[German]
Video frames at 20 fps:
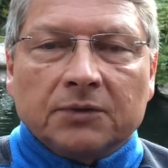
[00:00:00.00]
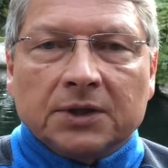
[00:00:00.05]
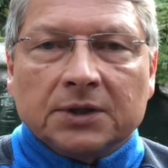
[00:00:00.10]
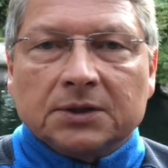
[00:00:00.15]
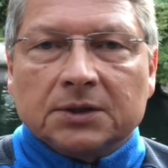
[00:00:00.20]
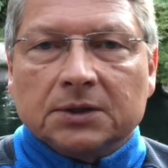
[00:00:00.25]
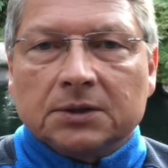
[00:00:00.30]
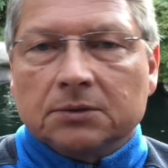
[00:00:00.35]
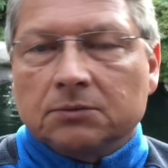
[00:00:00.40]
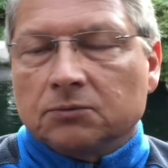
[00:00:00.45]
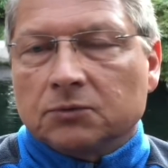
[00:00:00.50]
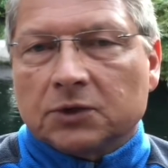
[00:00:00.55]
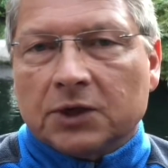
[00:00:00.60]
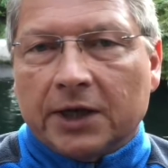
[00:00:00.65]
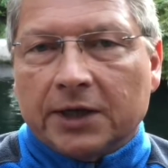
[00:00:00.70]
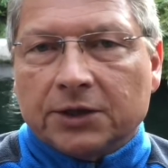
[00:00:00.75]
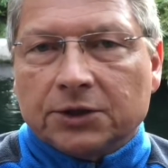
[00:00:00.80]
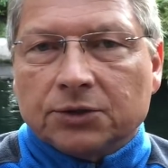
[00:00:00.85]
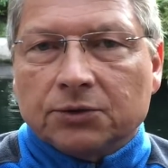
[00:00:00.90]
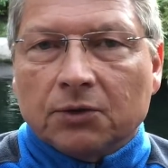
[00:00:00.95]
wenn sie einen
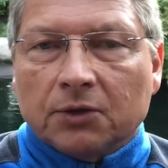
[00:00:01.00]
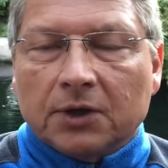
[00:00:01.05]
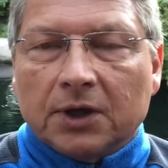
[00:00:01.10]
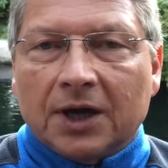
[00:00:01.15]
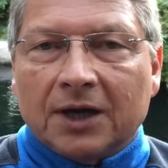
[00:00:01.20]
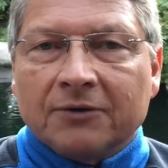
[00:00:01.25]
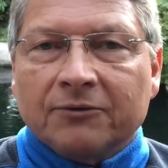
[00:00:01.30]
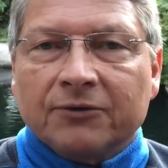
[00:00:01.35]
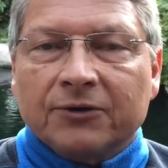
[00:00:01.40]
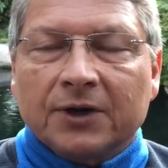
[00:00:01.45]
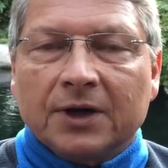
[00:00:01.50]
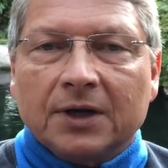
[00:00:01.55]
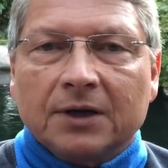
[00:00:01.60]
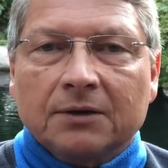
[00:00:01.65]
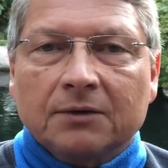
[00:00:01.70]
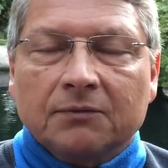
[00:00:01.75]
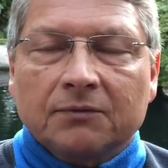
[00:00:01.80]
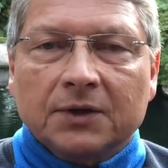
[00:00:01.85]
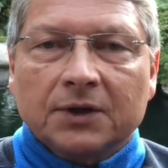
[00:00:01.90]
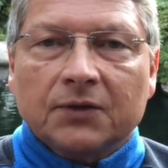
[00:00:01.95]
Teich neu
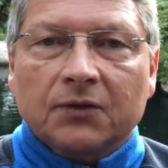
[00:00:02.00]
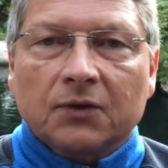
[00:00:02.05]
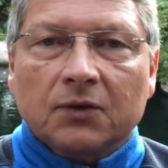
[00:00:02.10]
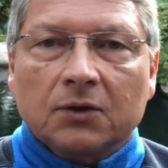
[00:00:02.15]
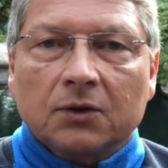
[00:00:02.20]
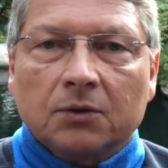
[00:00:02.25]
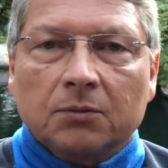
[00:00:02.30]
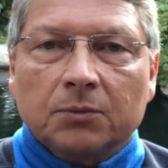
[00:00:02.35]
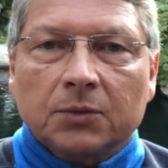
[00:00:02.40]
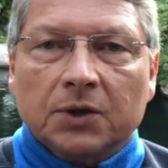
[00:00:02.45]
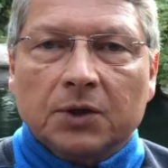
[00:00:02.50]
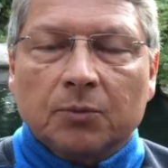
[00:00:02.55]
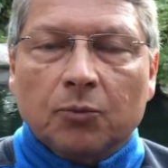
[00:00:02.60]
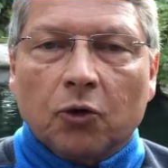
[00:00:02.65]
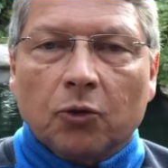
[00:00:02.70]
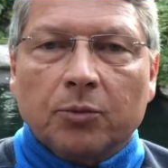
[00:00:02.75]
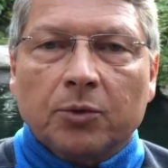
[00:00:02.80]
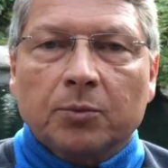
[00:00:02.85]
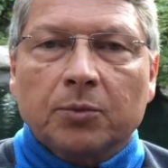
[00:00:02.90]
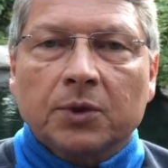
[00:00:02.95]
anfahren, wenn sie mit dem
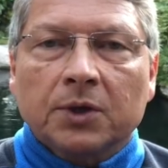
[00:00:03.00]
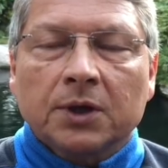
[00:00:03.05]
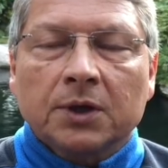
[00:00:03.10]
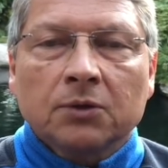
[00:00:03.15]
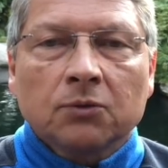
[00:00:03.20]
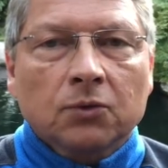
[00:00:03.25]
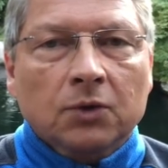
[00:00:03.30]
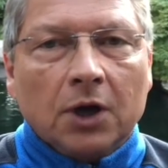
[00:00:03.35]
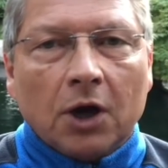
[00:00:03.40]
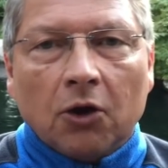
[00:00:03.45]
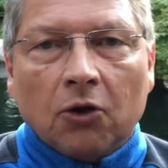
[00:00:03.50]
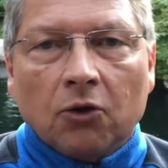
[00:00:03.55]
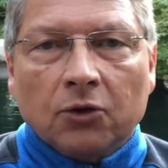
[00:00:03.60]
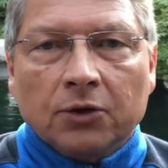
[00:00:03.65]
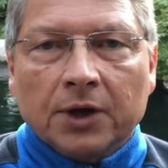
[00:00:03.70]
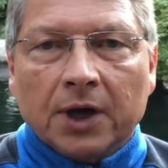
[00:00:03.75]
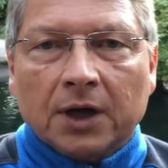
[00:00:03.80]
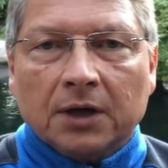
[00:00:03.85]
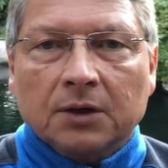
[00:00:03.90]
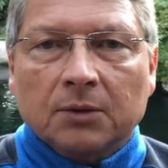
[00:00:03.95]
Hobby beginnen oder auch
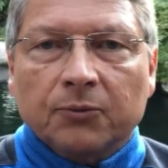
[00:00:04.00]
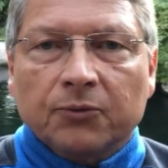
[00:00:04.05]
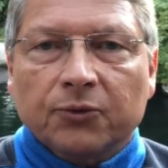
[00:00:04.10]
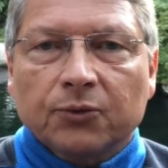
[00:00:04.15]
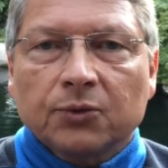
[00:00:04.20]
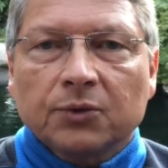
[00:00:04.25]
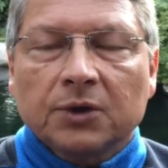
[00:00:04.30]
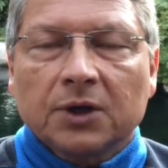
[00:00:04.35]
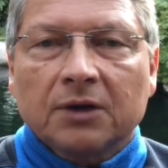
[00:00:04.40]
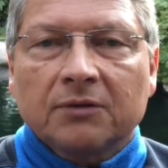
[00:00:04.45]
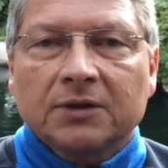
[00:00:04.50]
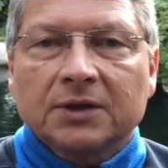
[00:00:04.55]
nach dem Frühjahr,